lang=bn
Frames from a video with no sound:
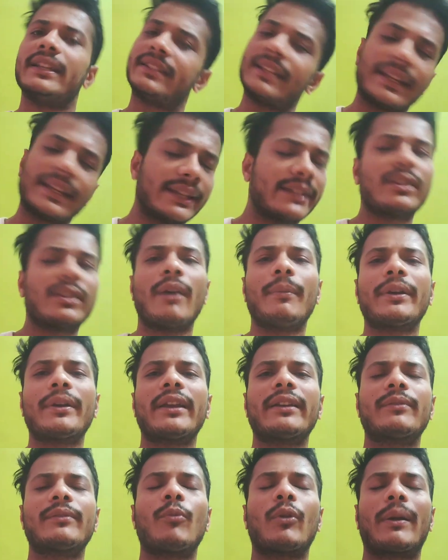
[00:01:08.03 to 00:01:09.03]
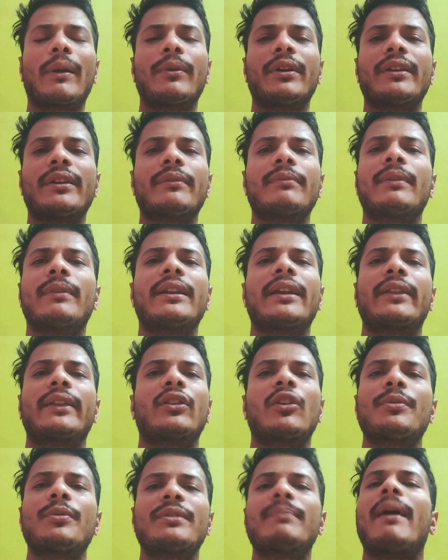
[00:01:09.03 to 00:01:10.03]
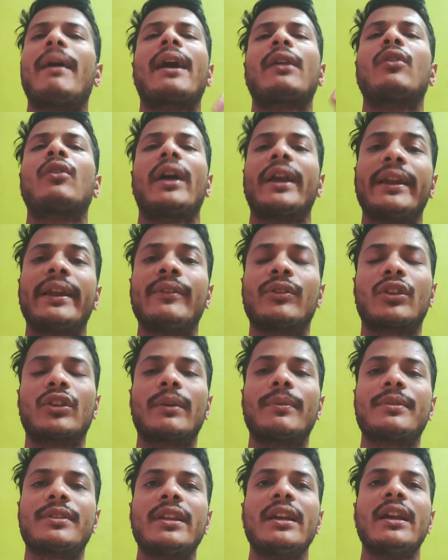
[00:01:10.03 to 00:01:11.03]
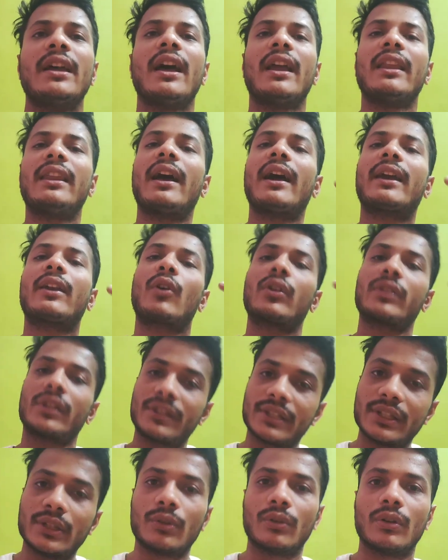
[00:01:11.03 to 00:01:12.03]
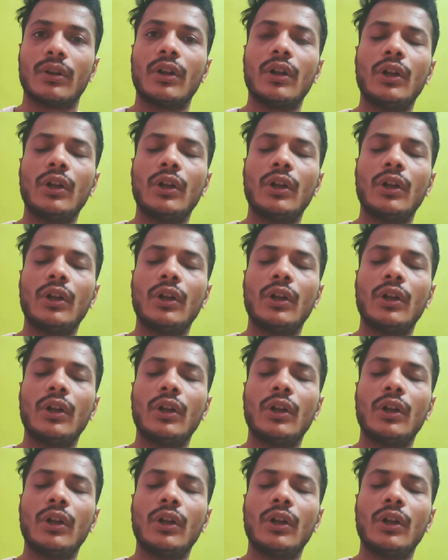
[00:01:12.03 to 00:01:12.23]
চেঙ্গিজে আমাকে মোটামুটি মানে এতটা বেশি ভালো লাগেনি যতটা বেশি লাগার কথা ছিল